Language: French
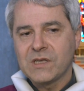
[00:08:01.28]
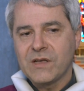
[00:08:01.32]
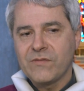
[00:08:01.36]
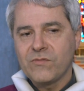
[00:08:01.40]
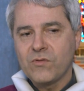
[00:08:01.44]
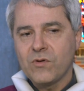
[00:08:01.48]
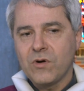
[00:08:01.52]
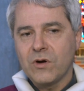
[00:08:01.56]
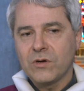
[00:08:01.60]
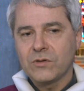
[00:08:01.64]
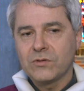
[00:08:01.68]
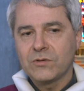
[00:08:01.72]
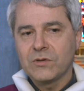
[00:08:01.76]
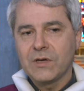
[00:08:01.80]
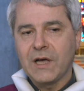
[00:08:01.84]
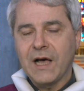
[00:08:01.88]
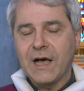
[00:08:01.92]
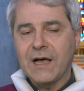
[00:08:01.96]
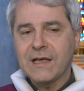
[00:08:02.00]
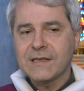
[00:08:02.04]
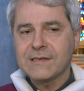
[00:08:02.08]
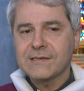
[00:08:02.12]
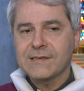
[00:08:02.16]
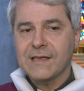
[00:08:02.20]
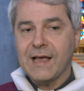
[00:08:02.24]
avons rendu
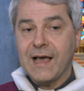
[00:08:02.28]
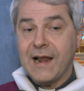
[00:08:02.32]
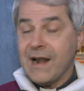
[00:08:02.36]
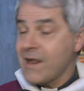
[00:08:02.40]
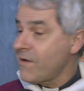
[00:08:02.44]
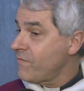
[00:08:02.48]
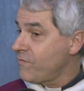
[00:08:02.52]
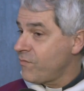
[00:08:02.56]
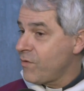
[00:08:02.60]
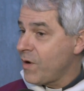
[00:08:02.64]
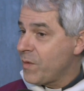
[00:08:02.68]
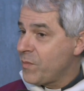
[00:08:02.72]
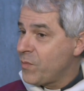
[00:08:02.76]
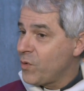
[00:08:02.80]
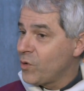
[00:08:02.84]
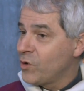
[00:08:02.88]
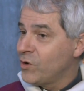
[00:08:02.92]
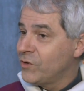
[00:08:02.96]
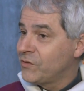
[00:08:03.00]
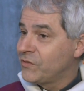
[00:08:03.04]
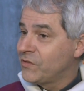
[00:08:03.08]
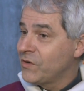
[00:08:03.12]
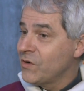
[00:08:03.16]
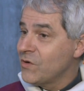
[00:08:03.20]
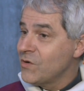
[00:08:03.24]
grâce à la fois pour
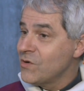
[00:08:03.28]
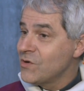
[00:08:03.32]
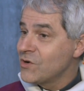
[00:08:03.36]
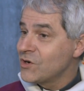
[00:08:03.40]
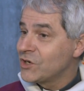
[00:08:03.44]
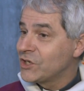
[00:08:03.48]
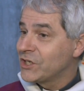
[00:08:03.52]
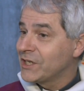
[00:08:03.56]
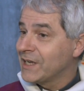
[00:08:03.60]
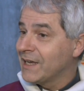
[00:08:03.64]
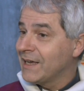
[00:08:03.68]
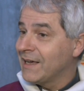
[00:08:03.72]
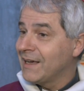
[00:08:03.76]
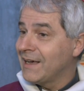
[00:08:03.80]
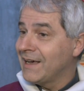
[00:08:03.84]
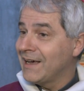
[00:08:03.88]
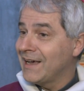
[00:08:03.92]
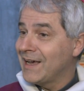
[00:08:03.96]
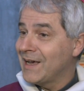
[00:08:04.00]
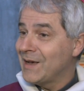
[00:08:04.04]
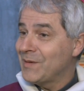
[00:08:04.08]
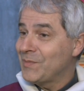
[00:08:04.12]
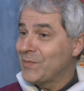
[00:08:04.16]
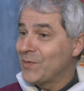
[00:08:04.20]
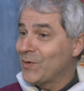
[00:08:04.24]
le
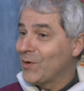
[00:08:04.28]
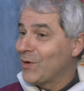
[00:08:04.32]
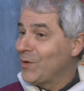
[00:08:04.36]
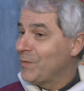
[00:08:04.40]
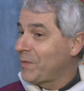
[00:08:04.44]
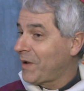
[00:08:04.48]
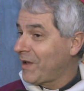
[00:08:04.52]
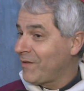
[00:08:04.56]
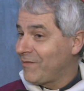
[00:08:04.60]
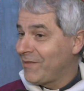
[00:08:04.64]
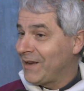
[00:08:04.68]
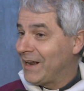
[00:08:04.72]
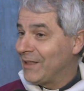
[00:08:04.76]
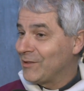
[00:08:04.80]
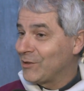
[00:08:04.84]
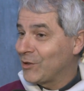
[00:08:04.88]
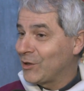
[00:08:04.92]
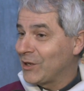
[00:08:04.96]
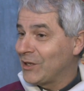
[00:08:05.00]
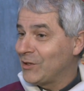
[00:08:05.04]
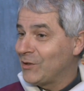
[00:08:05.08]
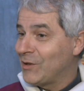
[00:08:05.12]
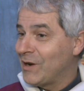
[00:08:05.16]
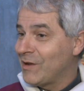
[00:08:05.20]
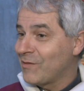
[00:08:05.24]
théologien, pour le préfet de la
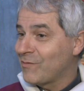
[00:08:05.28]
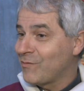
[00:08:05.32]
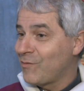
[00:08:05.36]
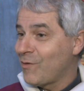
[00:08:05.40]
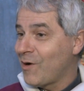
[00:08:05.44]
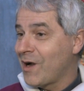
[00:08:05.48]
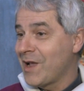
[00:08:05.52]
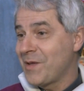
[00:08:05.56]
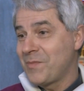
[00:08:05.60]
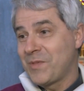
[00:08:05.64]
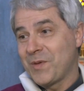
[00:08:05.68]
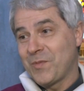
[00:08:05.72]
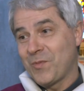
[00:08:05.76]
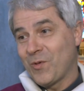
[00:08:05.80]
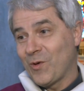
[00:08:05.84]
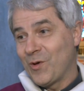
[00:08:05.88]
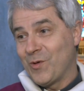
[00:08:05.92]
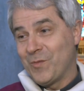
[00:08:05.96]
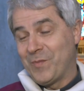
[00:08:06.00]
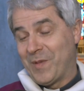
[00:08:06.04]
de la foi et puis pour le